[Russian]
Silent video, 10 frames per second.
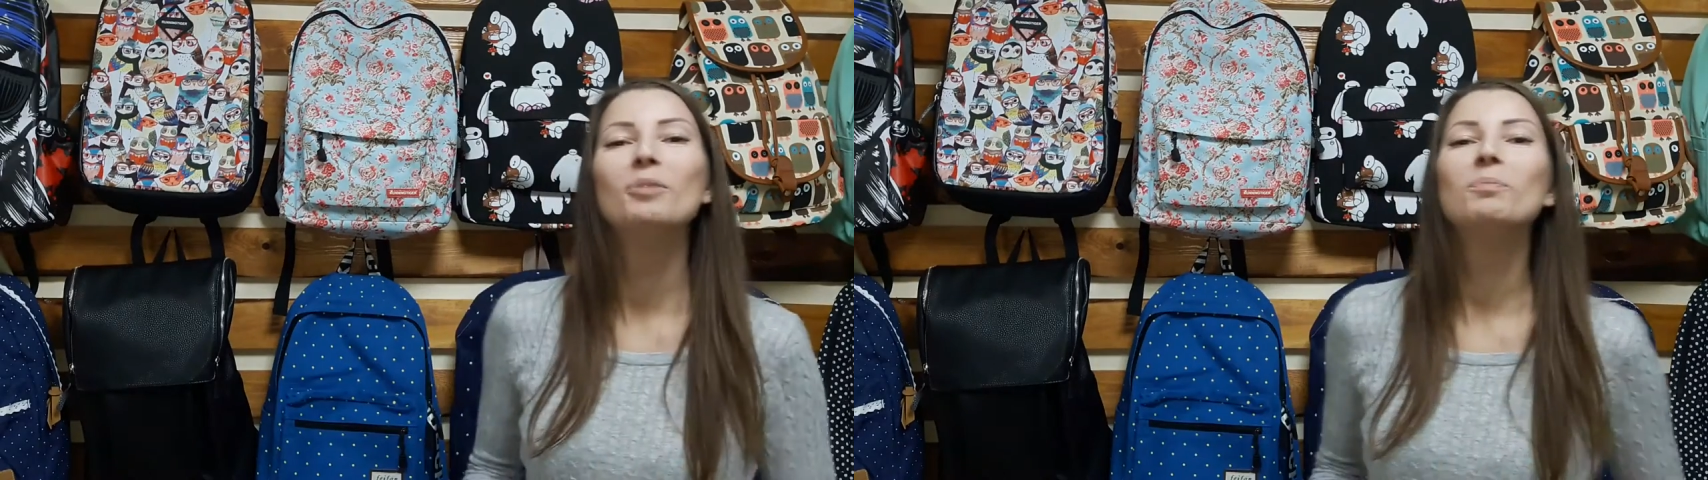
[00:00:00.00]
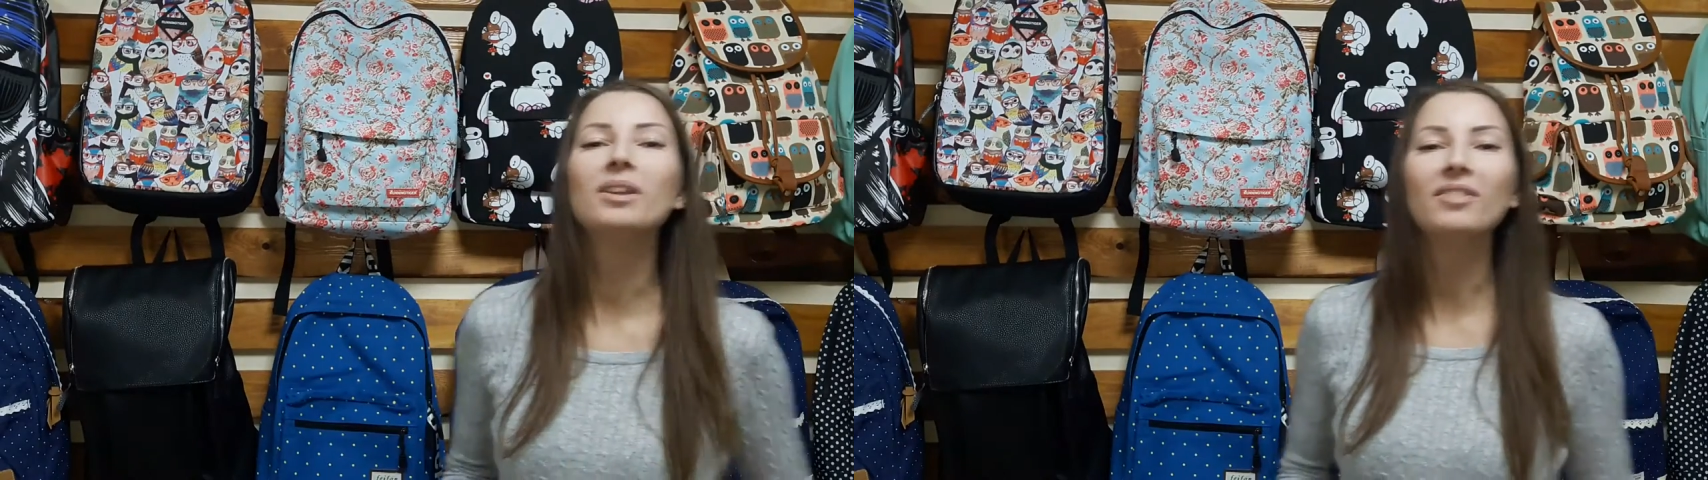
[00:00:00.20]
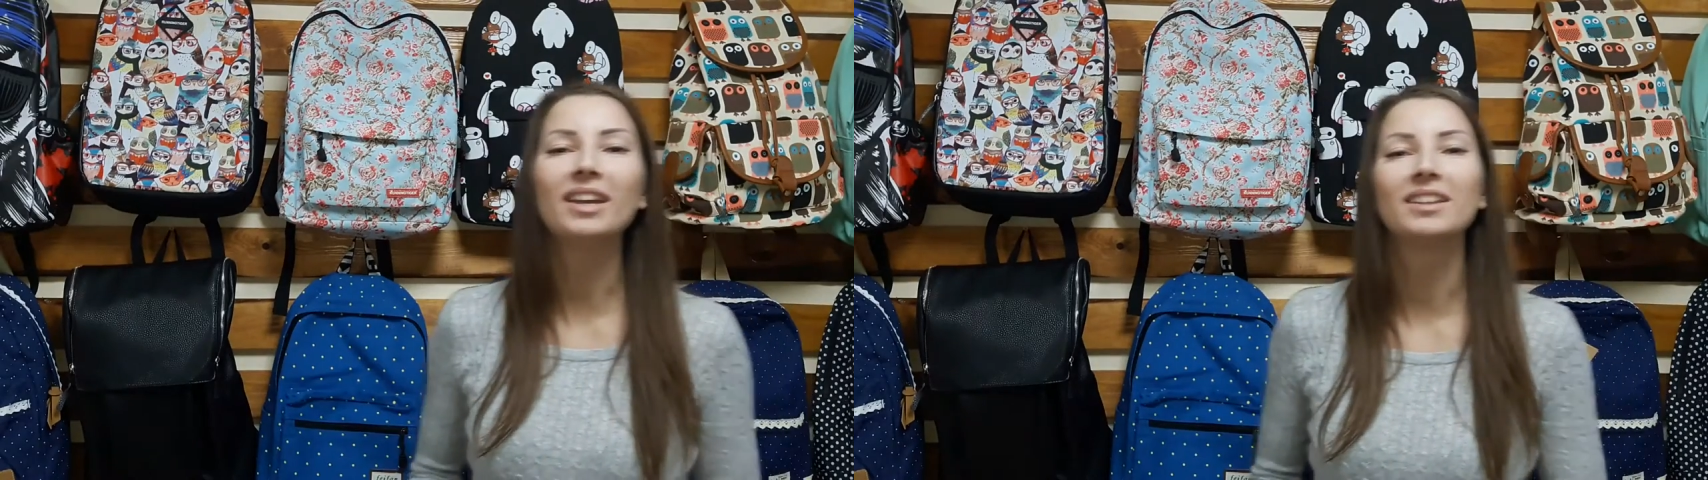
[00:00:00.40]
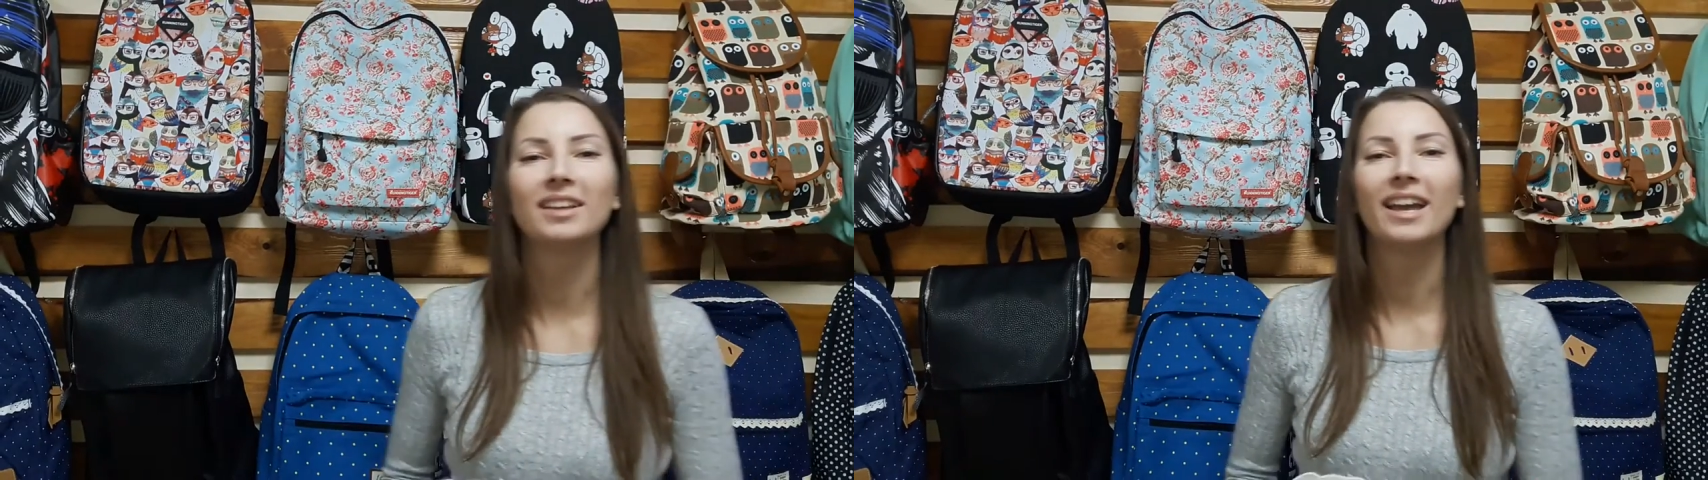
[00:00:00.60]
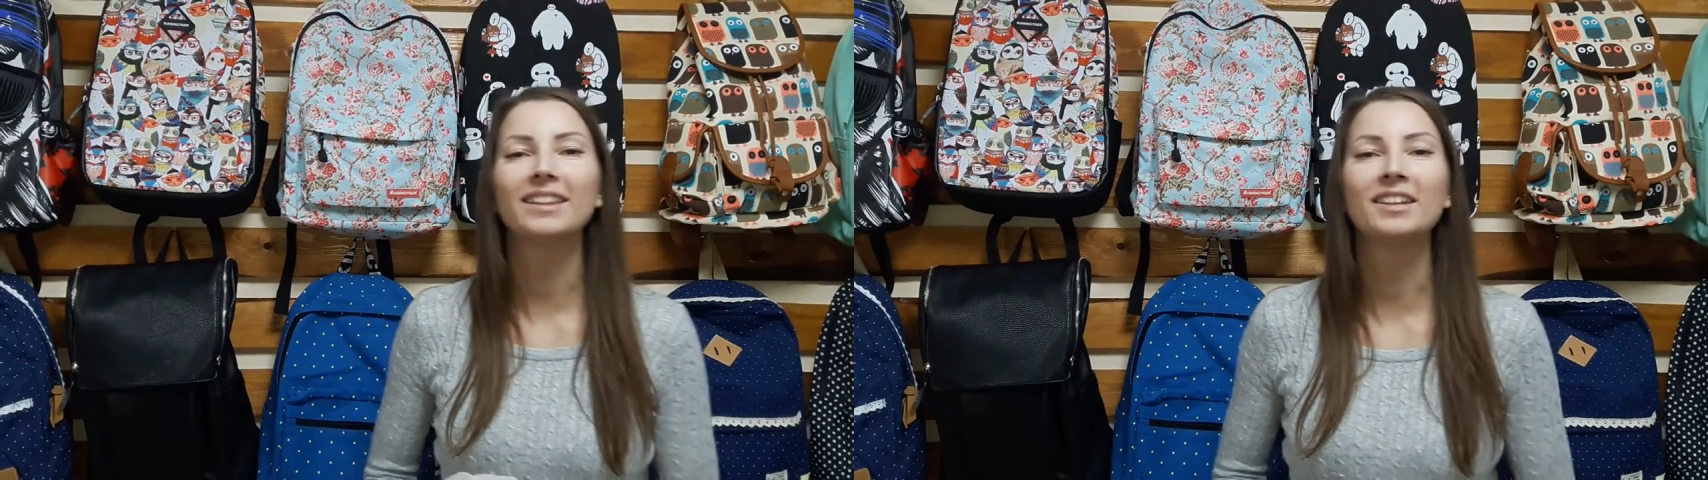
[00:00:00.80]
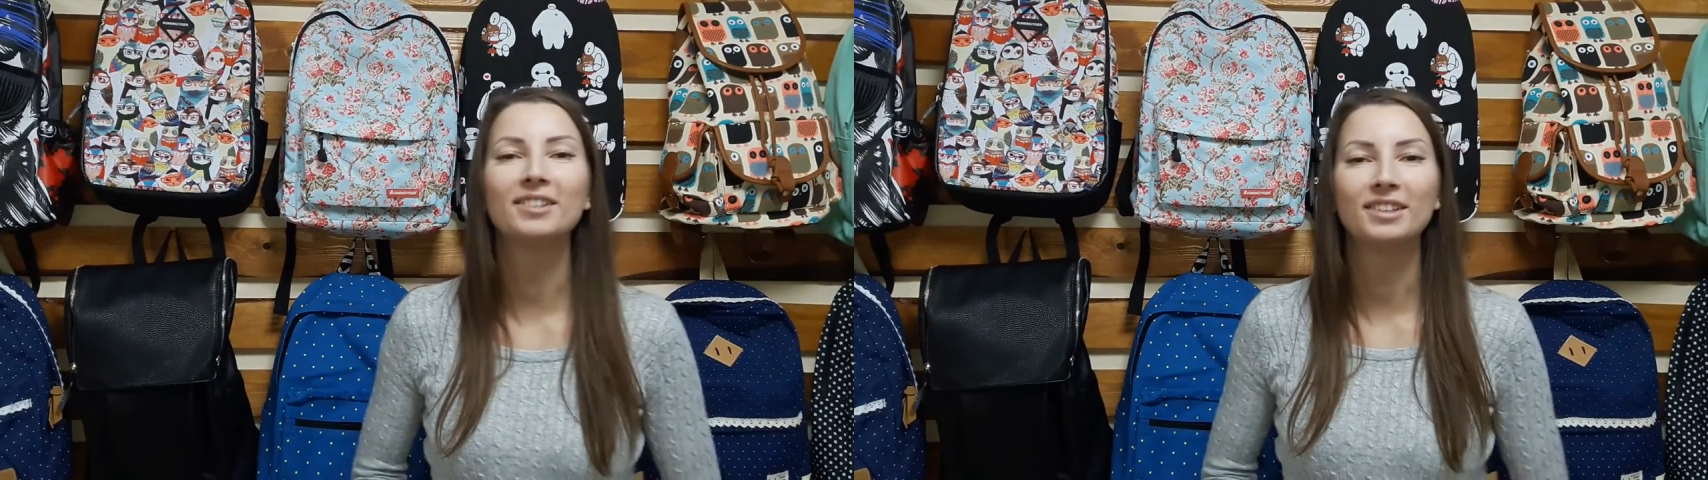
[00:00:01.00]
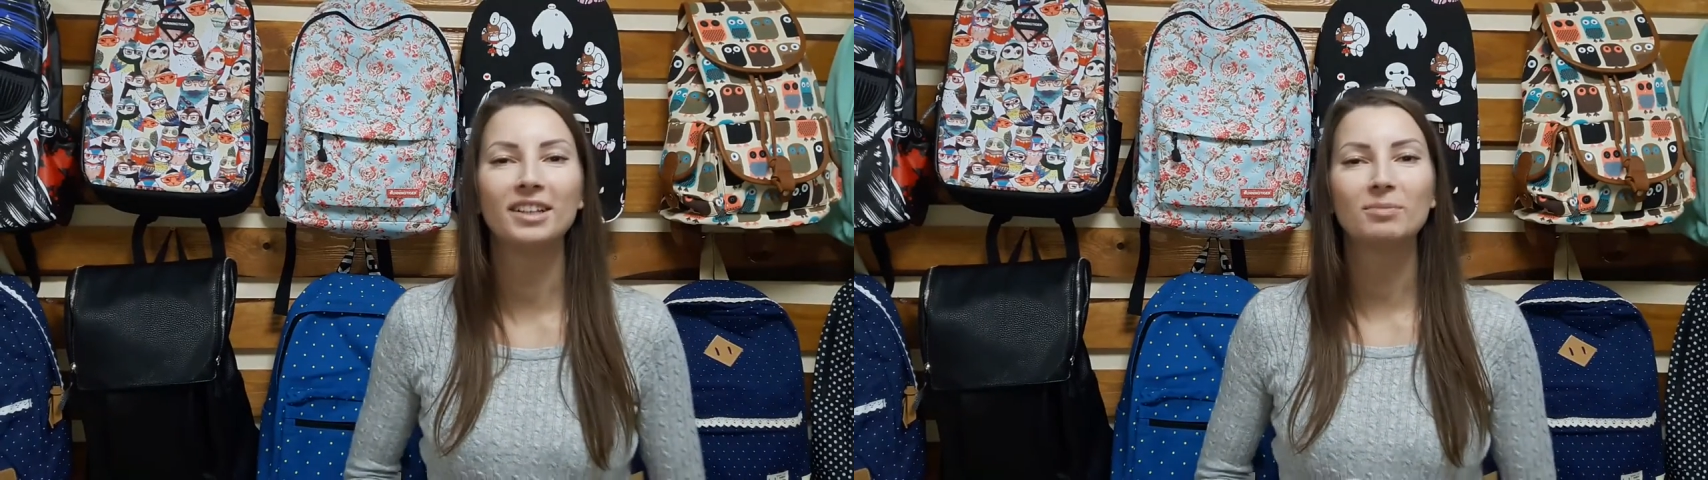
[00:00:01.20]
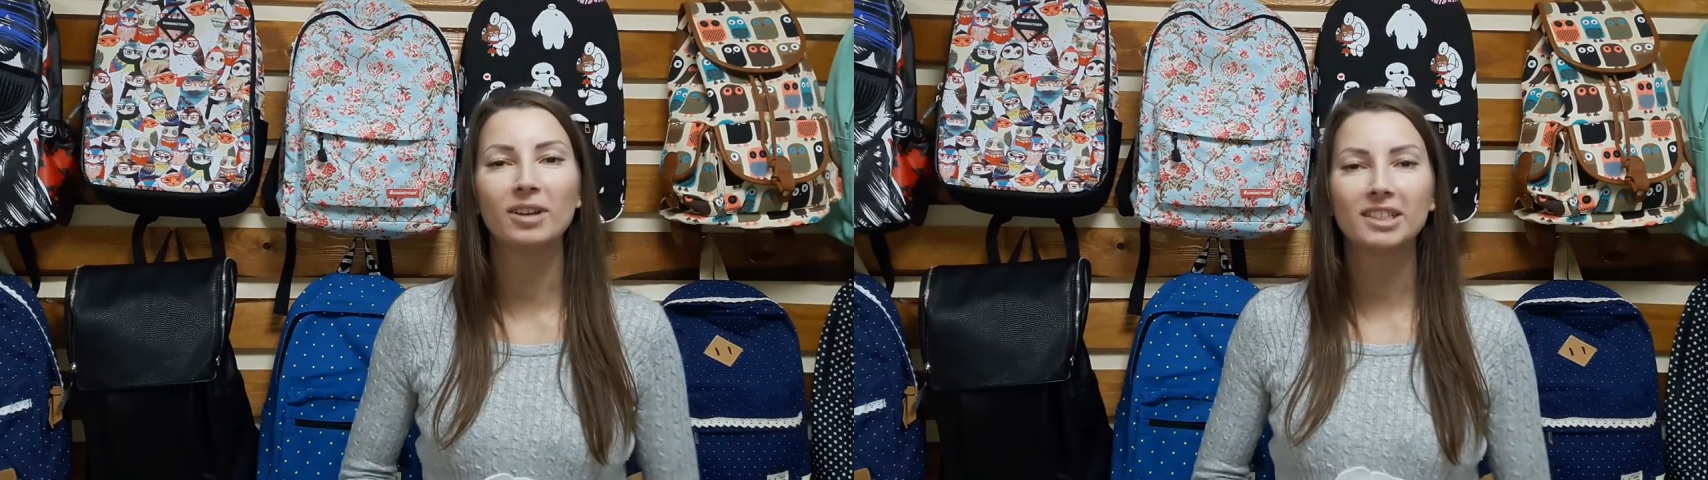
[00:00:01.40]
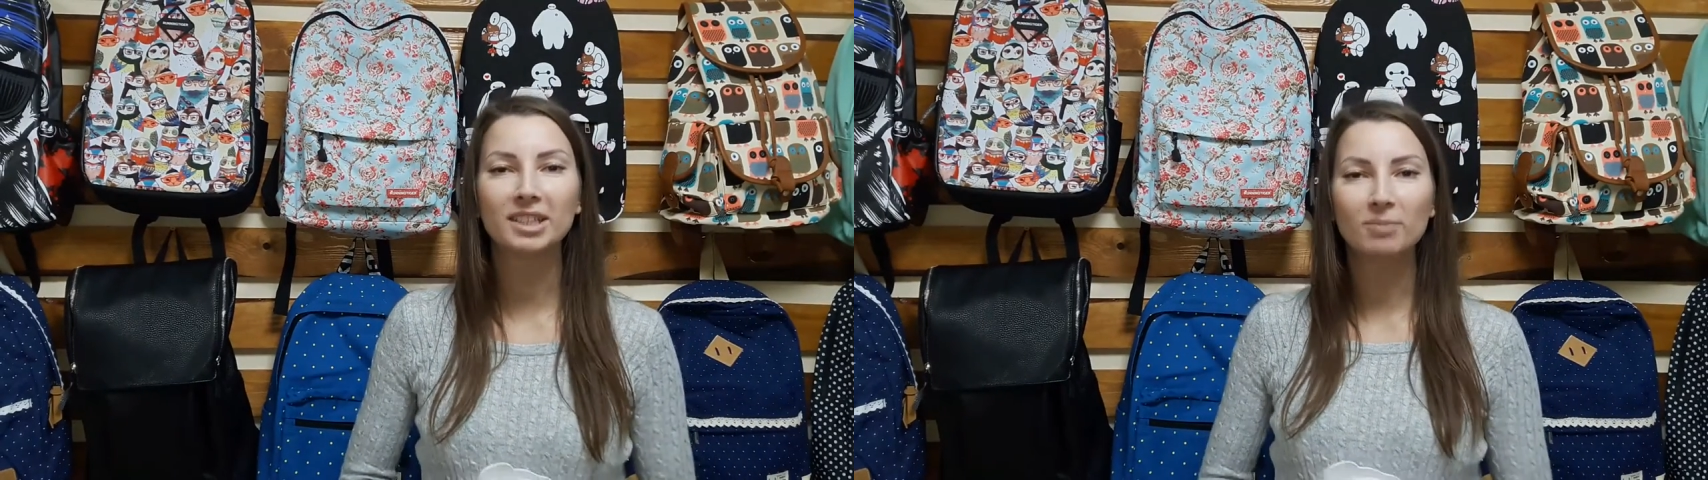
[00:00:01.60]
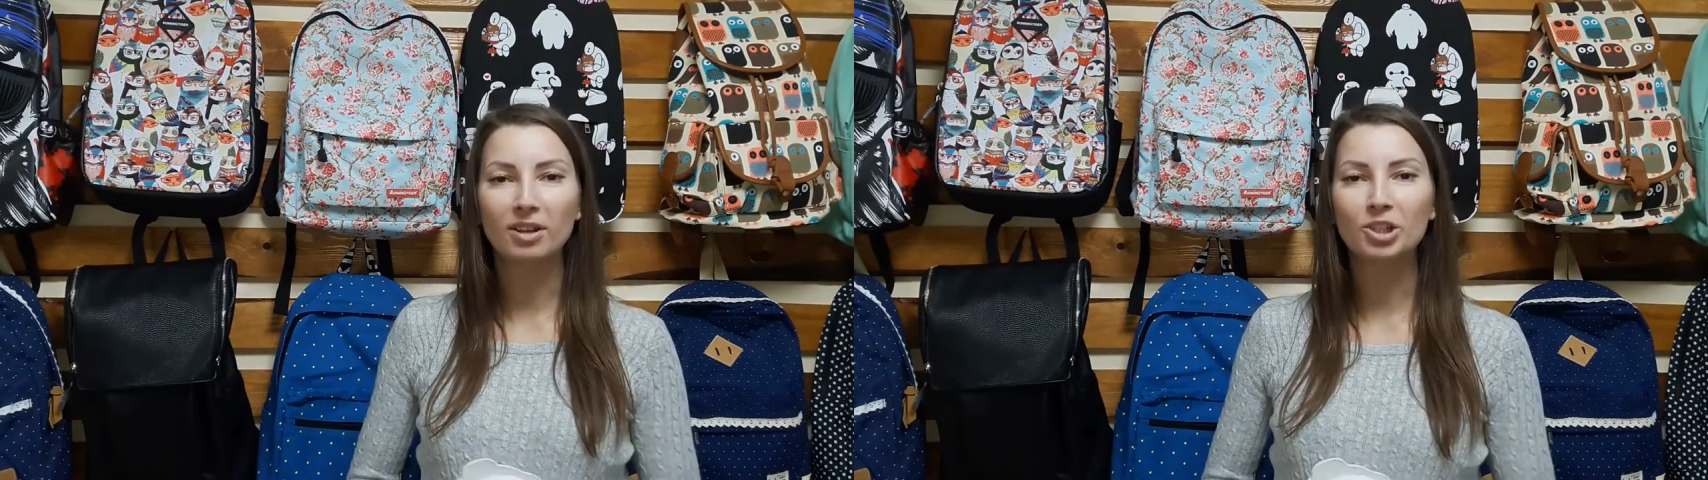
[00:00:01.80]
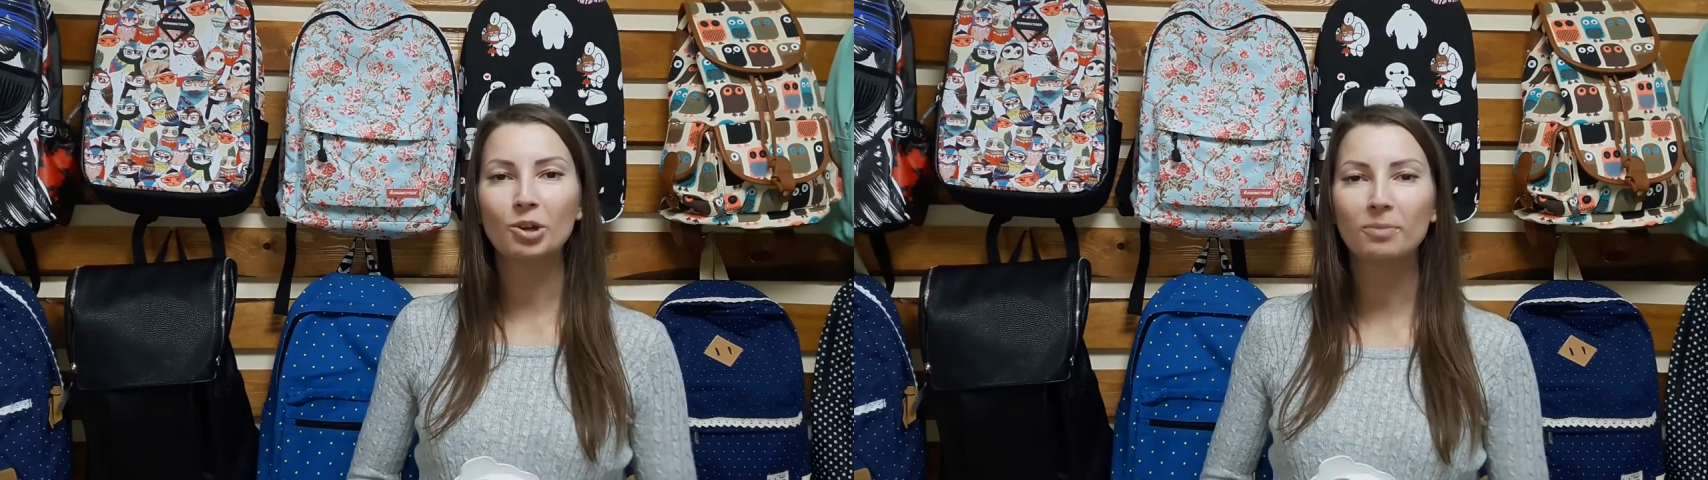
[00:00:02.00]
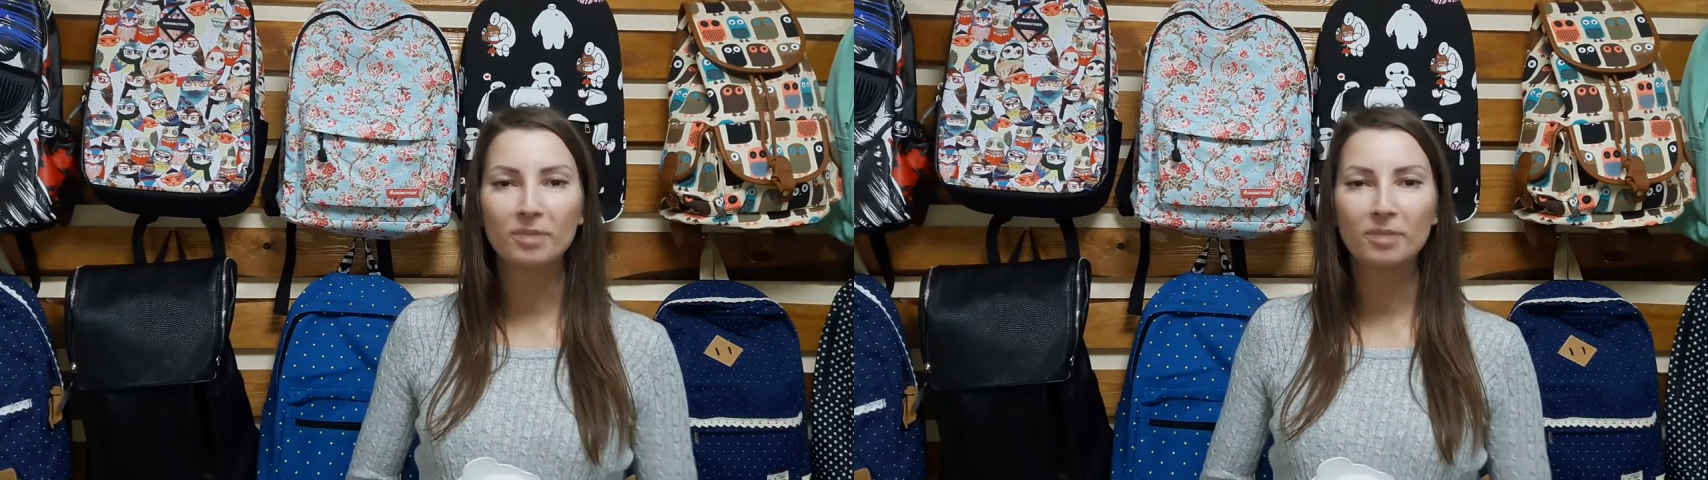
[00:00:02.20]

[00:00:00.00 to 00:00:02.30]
Привет, это интернет-магазин Макшоп,